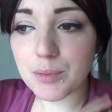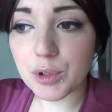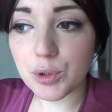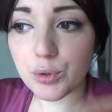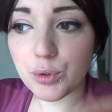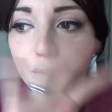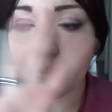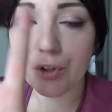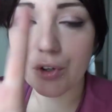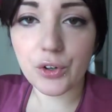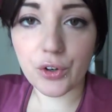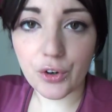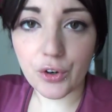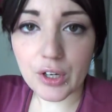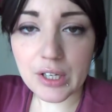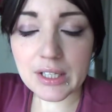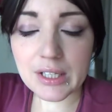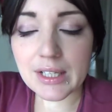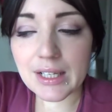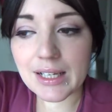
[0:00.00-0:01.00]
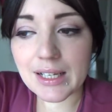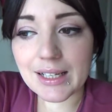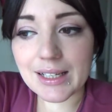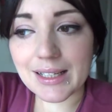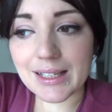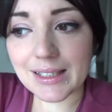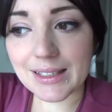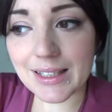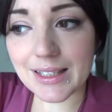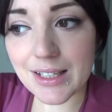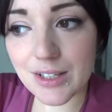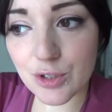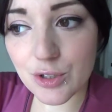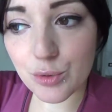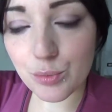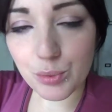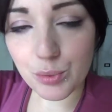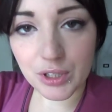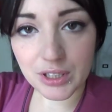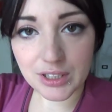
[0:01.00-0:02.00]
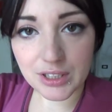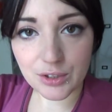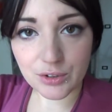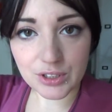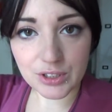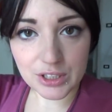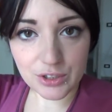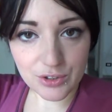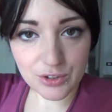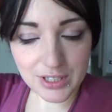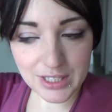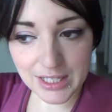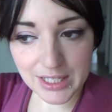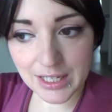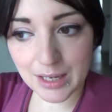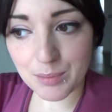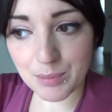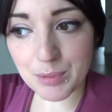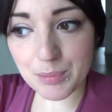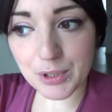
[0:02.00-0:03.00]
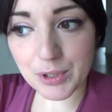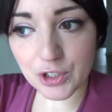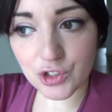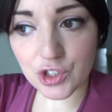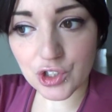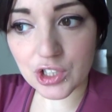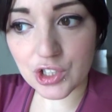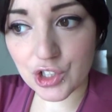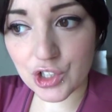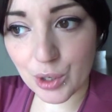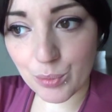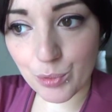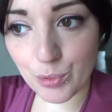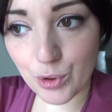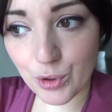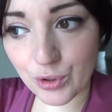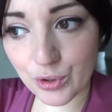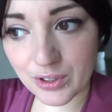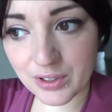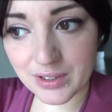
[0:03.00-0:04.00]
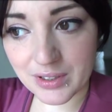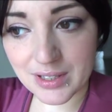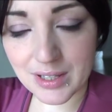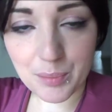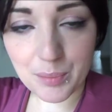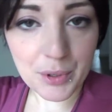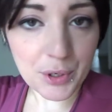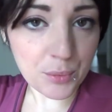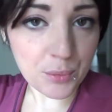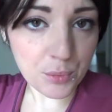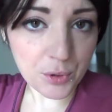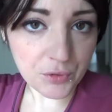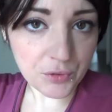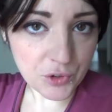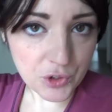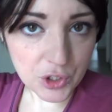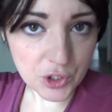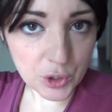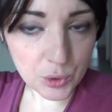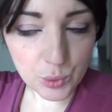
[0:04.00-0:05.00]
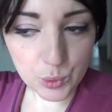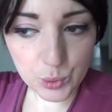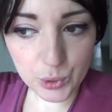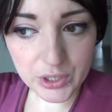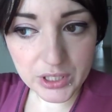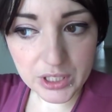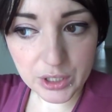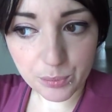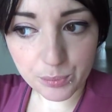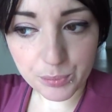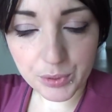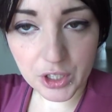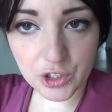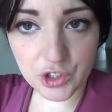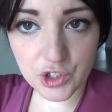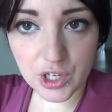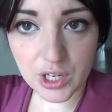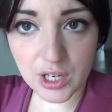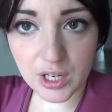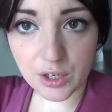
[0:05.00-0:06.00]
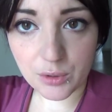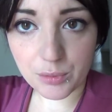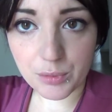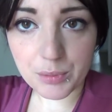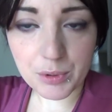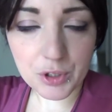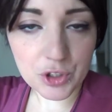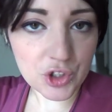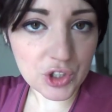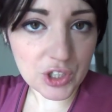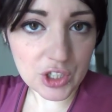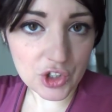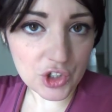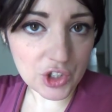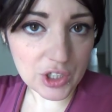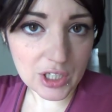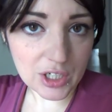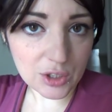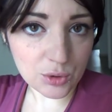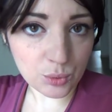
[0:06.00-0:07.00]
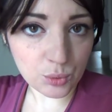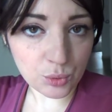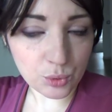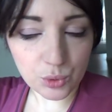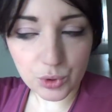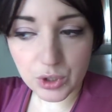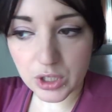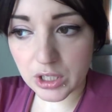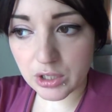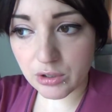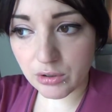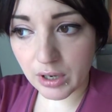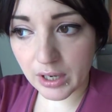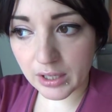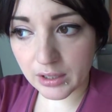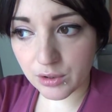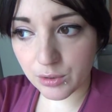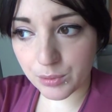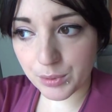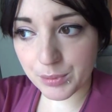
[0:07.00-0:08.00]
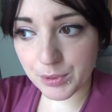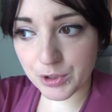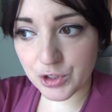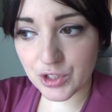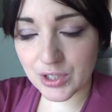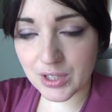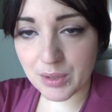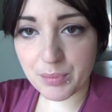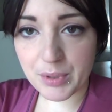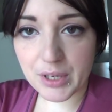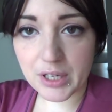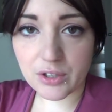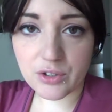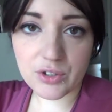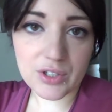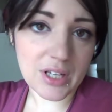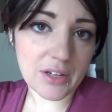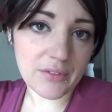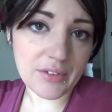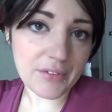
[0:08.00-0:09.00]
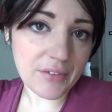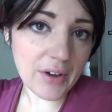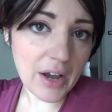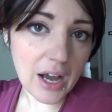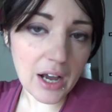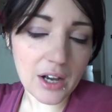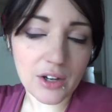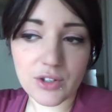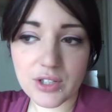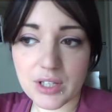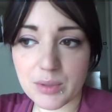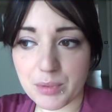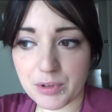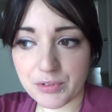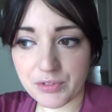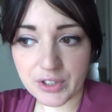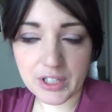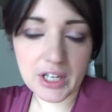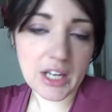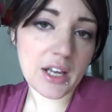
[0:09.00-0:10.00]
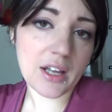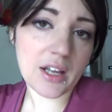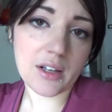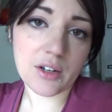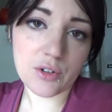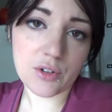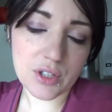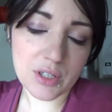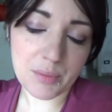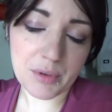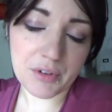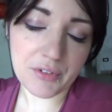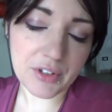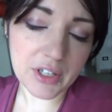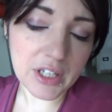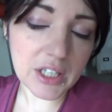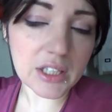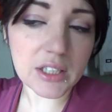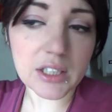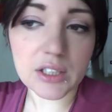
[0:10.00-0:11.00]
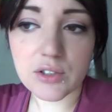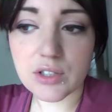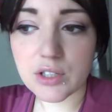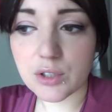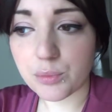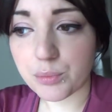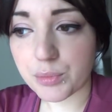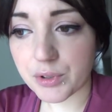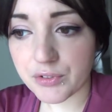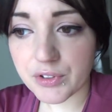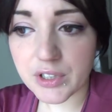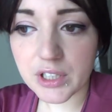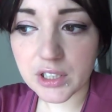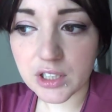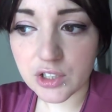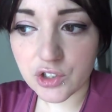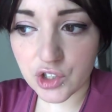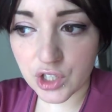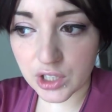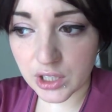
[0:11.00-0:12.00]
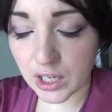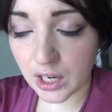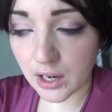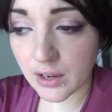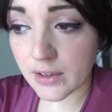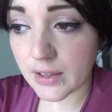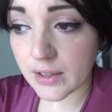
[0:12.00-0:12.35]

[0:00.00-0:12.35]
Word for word: in cui vi ho eh, chiesto un pochettino di cosine a me piace diciamo eh, sapere un po' i vostri gusti non, piace, non, mi piace decidere tutto io ecco mi piace sapere cosa vi va cosa, cosa preferite cosa non preferite eccetera